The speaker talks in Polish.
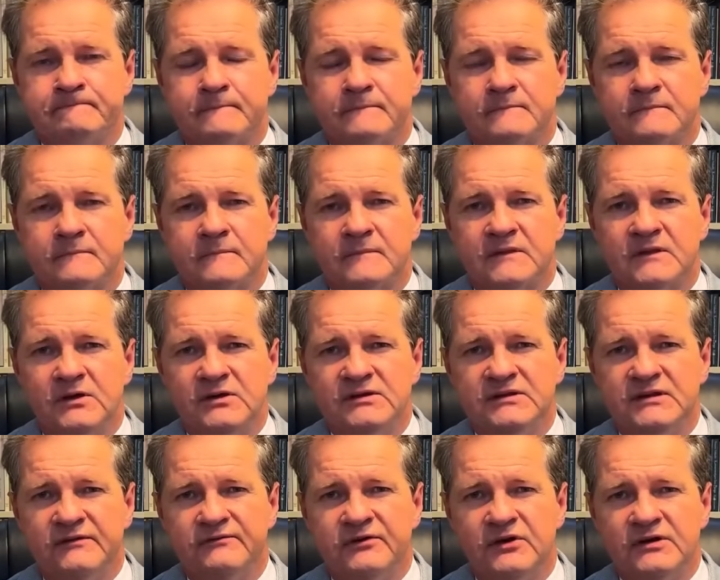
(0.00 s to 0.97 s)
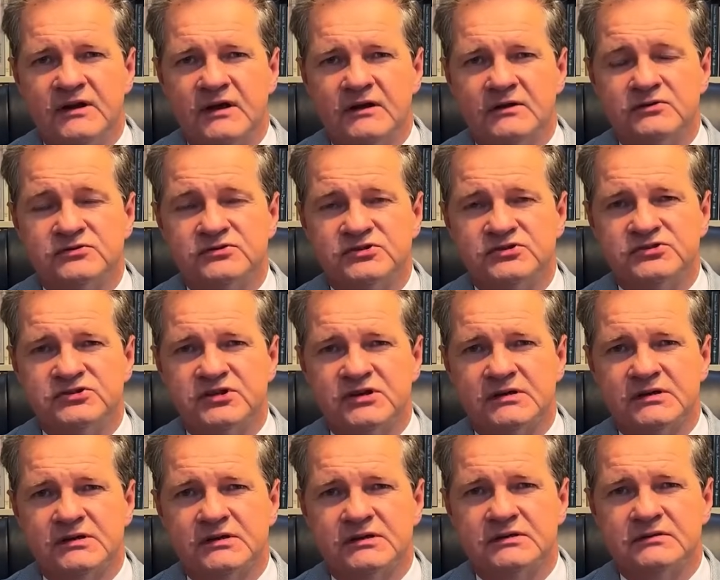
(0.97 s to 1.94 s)
Mm, no i ta wojna kończy się
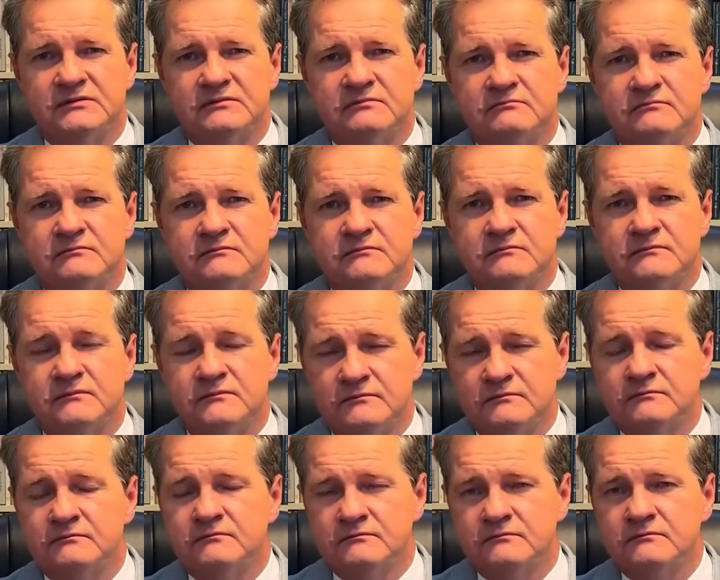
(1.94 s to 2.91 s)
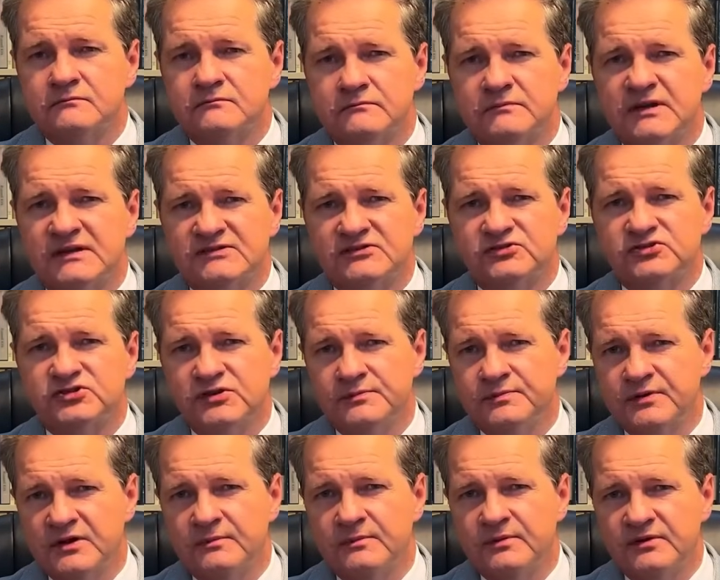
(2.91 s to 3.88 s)
mm, bardzo
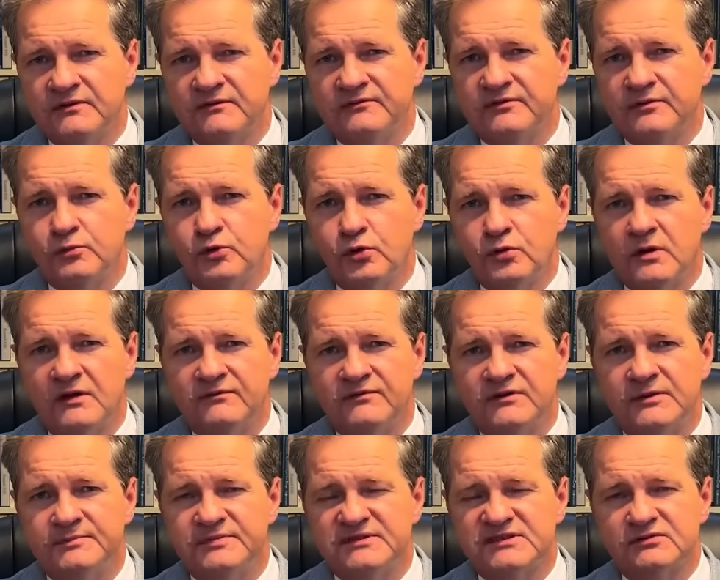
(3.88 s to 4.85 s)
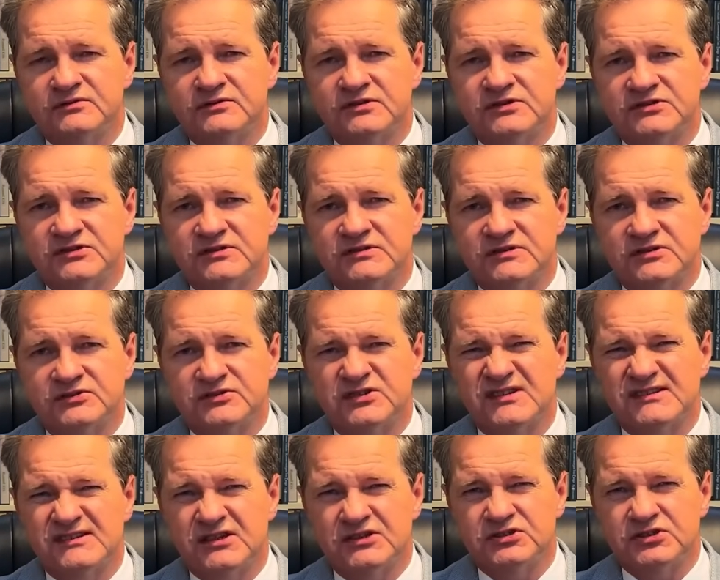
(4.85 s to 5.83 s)
szybko, bo wybuchła w lipcu
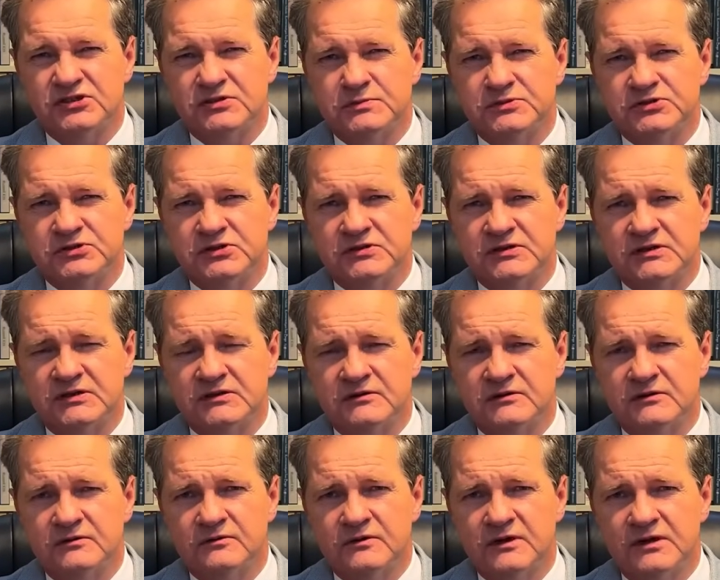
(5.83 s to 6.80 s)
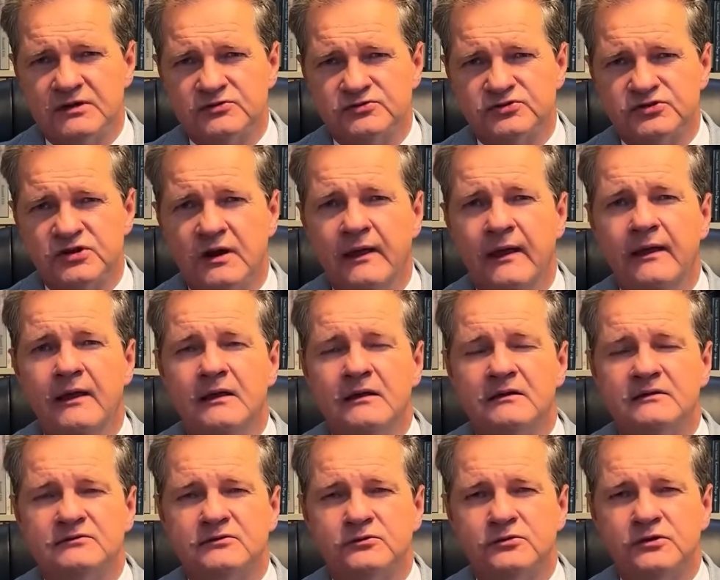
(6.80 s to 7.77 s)
1870 roku, a już
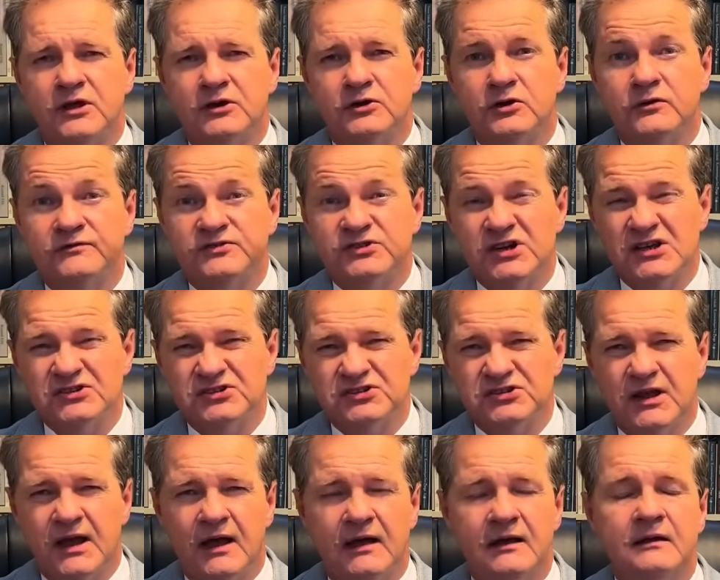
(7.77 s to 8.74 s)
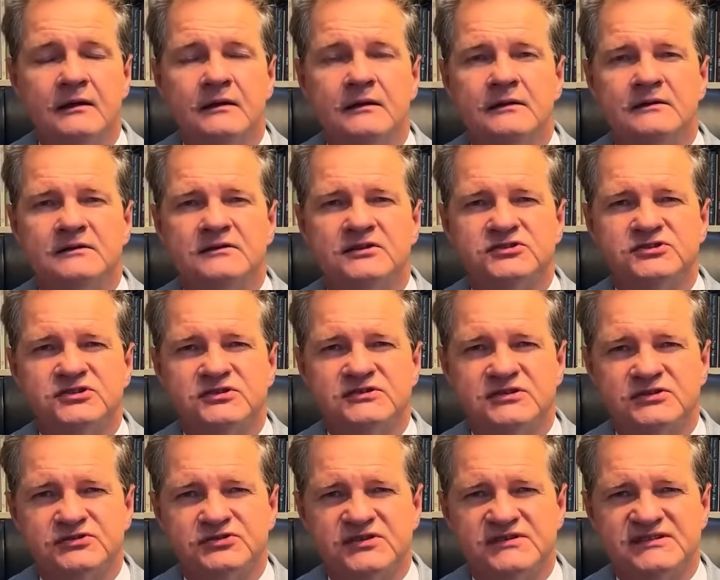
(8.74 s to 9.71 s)
2 września
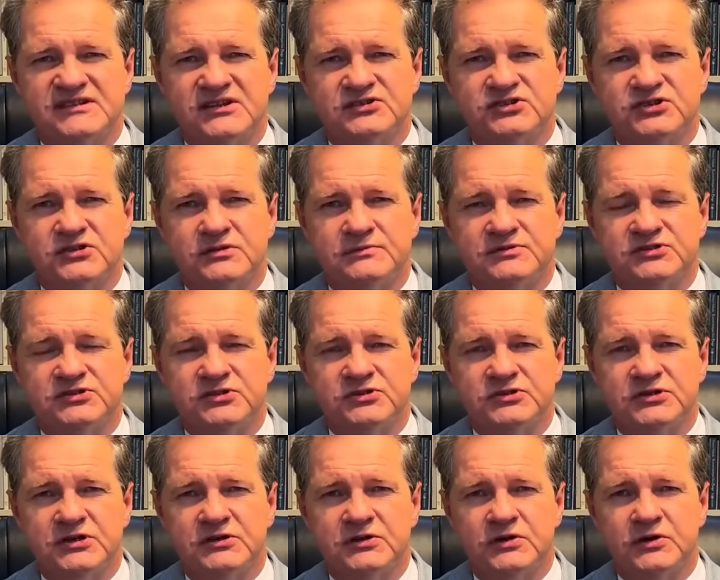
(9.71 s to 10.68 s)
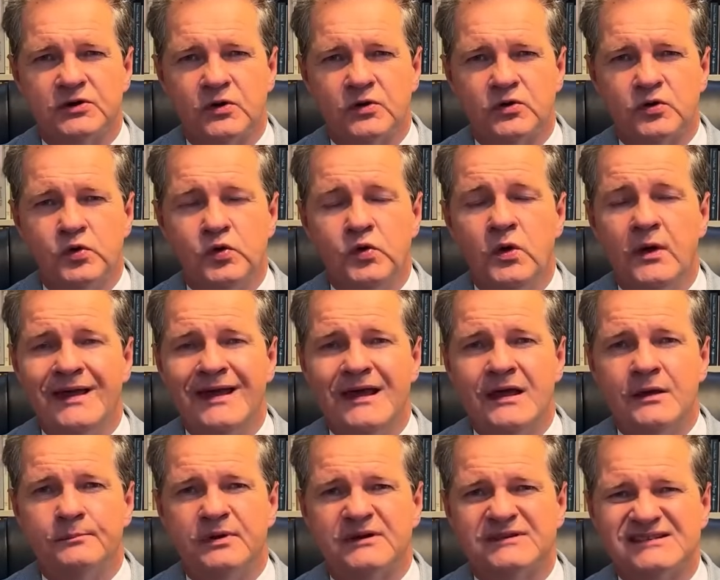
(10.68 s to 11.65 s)
1870 roku
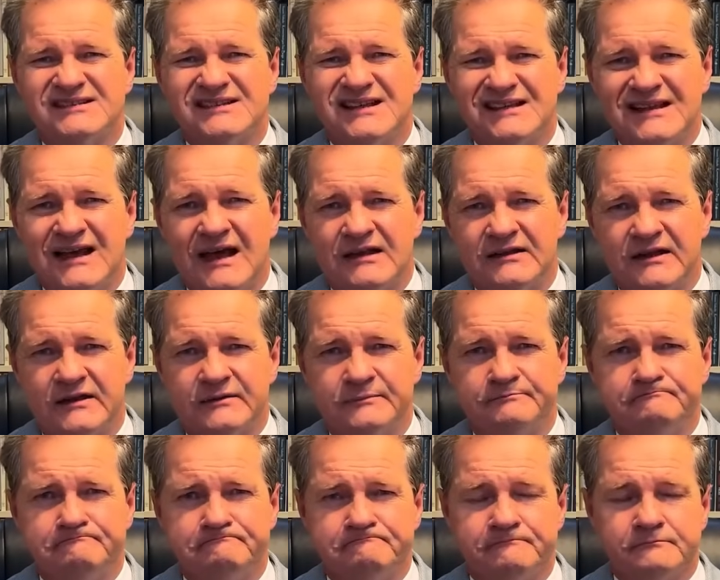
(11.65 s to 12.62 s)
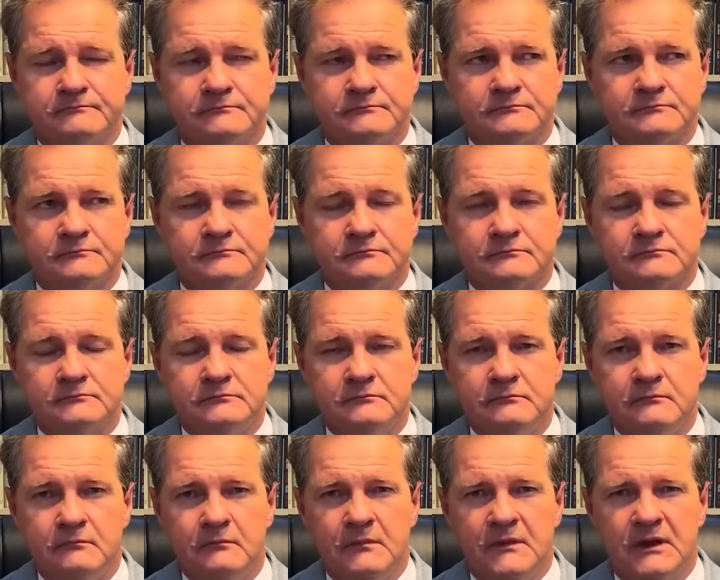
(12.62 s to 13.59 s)
pod Sedanem
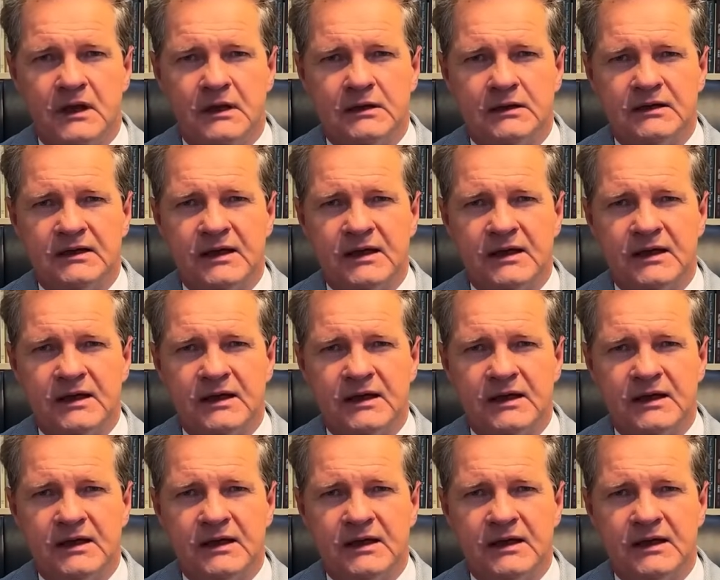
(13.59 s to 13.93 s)
e,